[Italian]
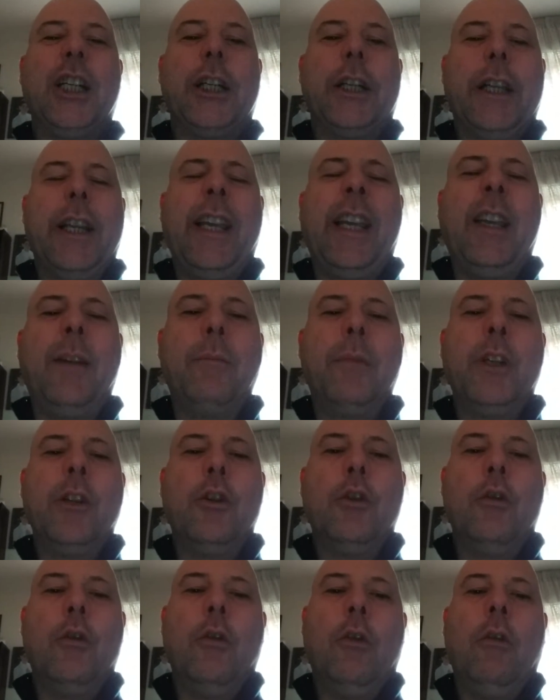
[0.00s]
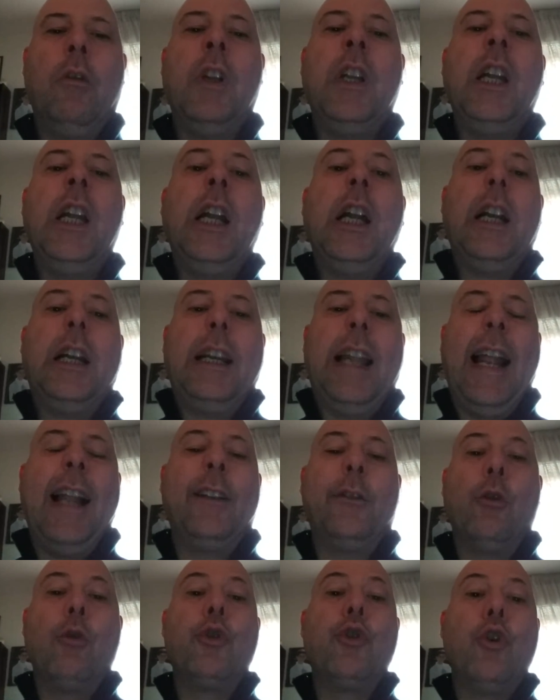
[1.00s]
Crembio,
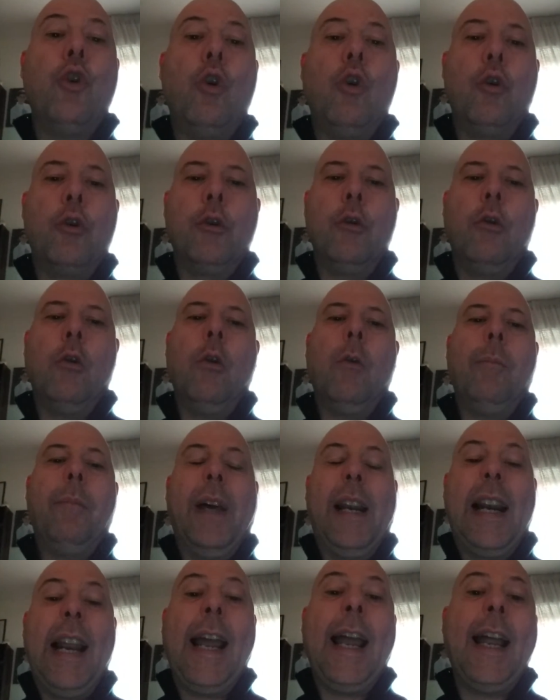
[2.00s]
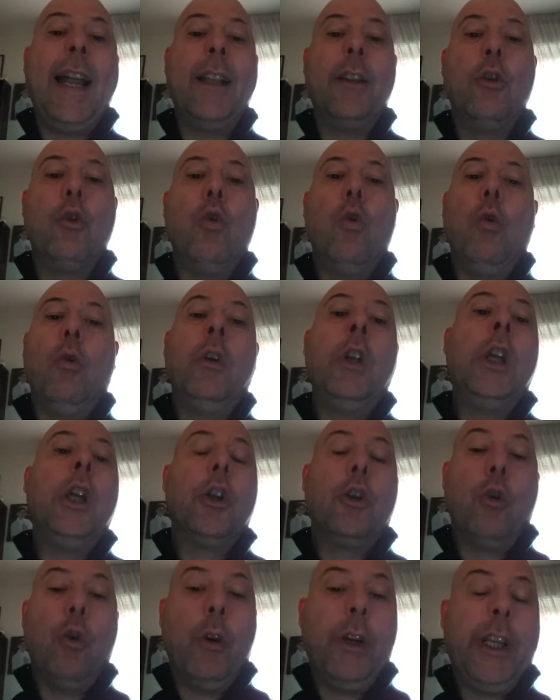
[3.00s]
l'altro giorno parlando
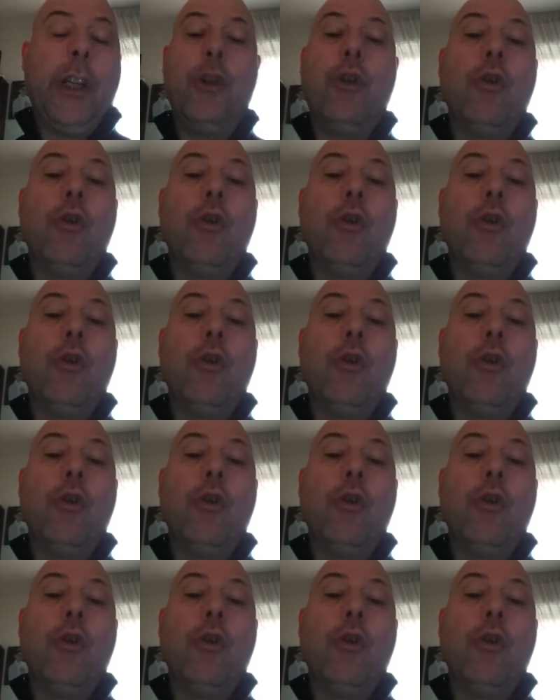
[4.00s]
con i